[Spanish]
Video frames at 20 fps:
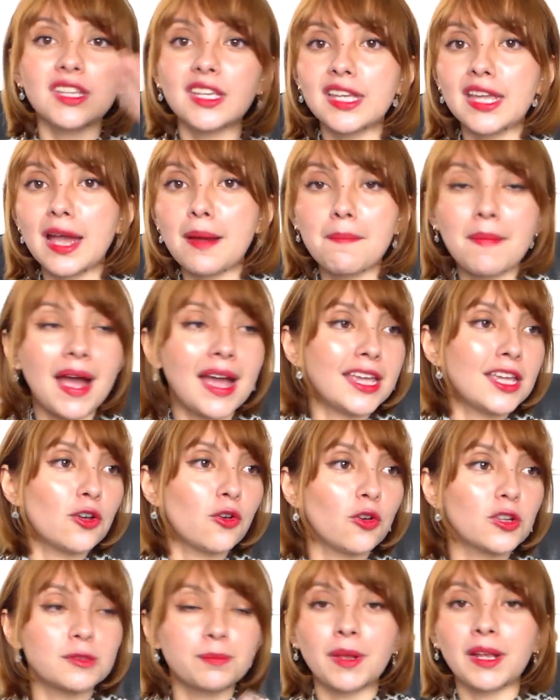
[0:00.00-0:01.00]
día
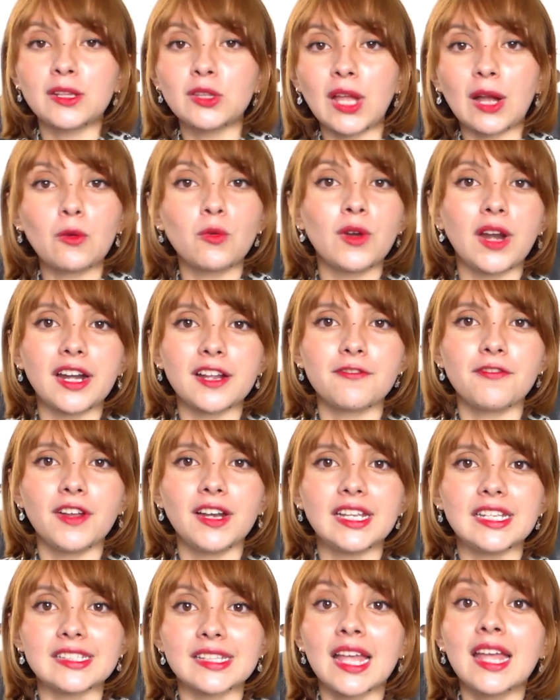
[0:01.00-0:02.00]
mágico, espectacular y
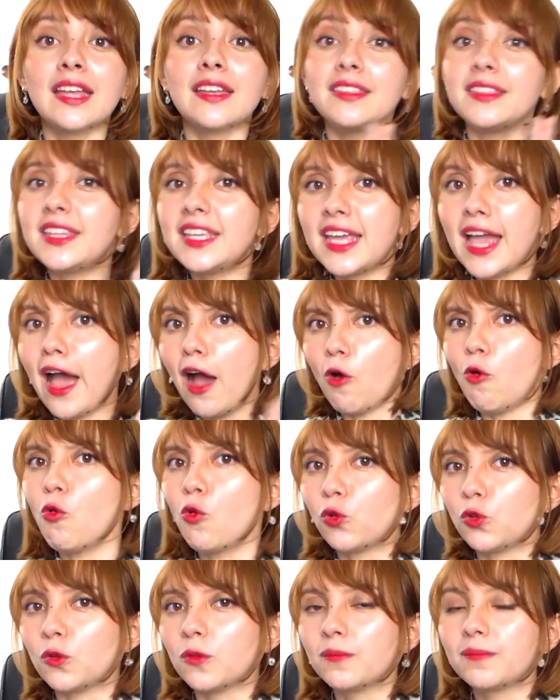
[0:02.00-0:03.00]
feliz. Día 1.